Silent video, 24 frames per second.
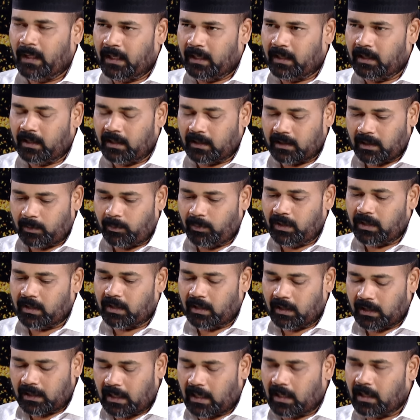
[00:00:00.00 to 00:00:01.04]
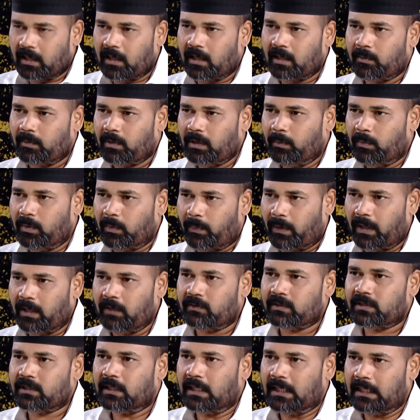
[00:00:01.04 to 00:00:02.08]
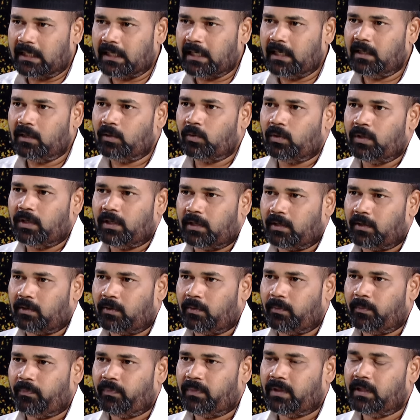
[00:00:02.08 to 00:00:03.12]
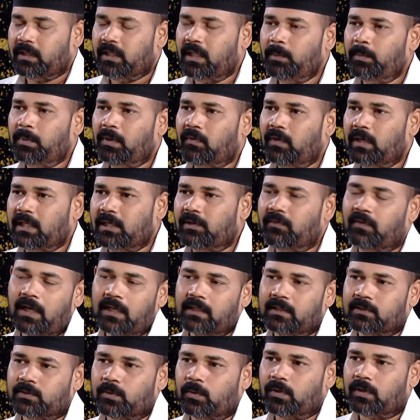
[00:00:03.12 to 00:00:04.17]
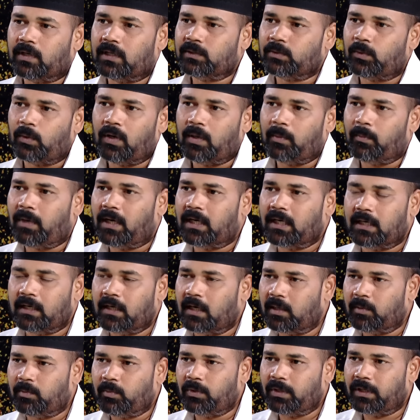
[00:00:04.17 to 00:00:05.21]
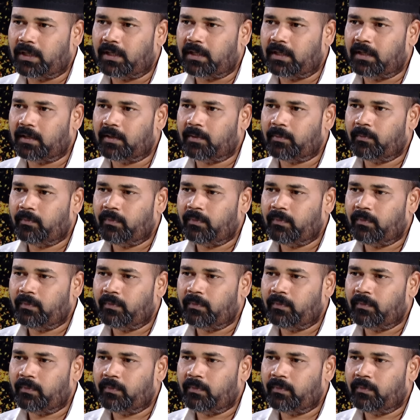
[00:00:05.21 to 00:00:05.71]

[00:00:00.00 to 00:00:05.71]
இங்கே தமிழர்கள் காலங்காலமாக நம்ம பல விஷயங்கள் கேட்டுக்கொண்டு இருக்கிறோம் தீபாவளிக்கு வாழ்த்து சொல்லுங்கன்னா சொல்ல மாட்டேன்னு அடம்பிடிக்கிறீங்க